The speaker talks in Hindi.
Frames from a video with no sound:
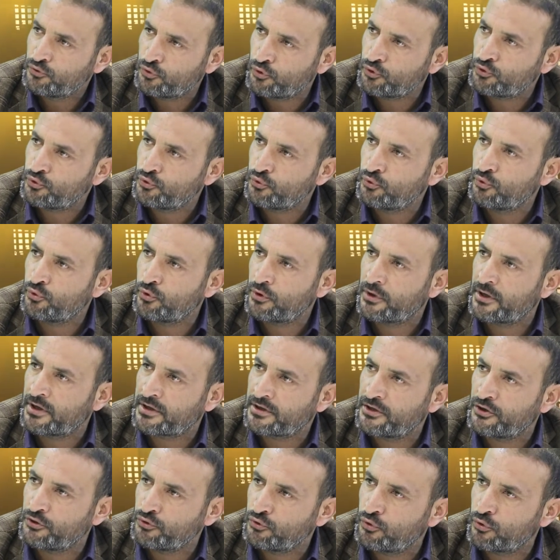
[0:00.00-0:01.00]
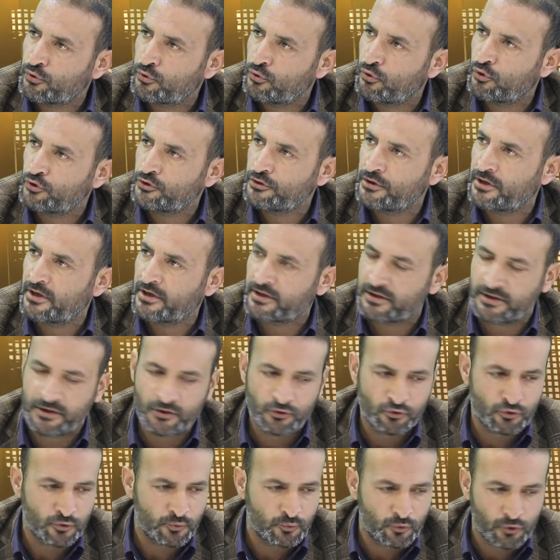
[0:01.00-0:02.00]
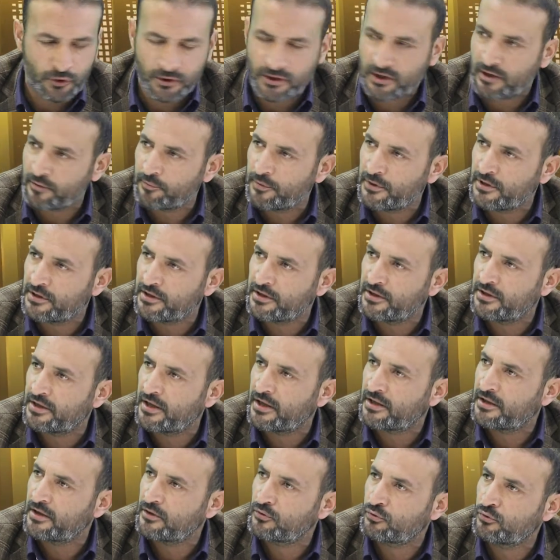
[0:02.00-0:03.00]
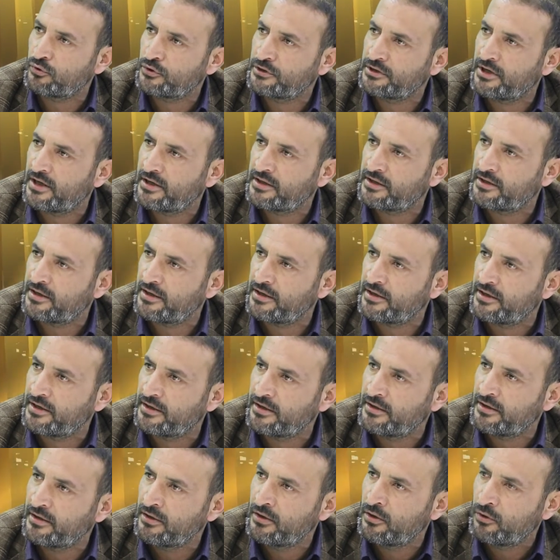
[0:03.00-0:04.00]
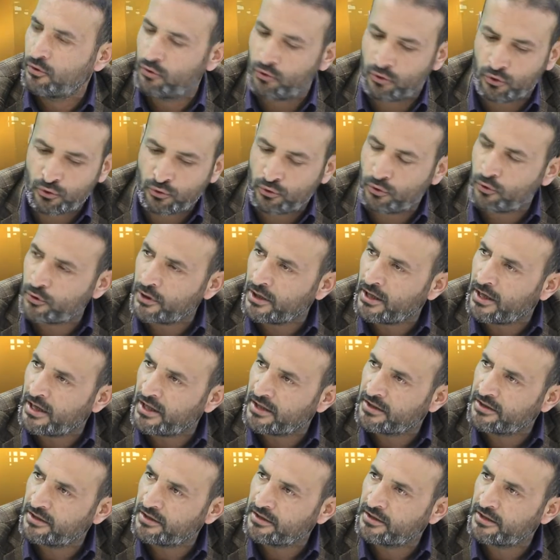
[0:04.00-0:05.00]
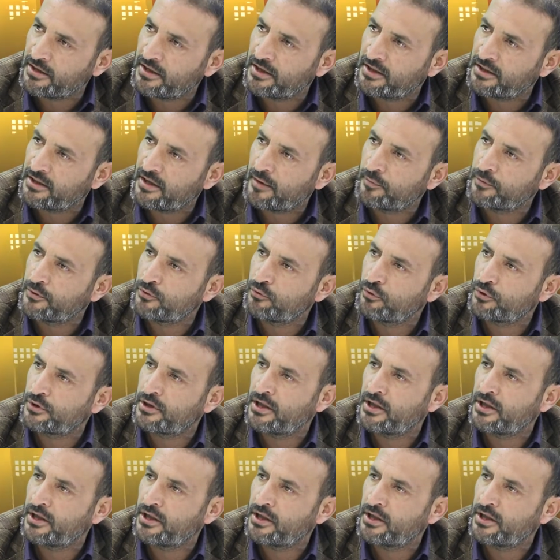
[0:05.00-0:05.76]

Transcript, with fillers: जो शूर रखते हैं जो सोच रखते हैं जो मुस्तबिल की सियासत को जानते हम्म। हैं और दौर हाजिर के हिसाब से वो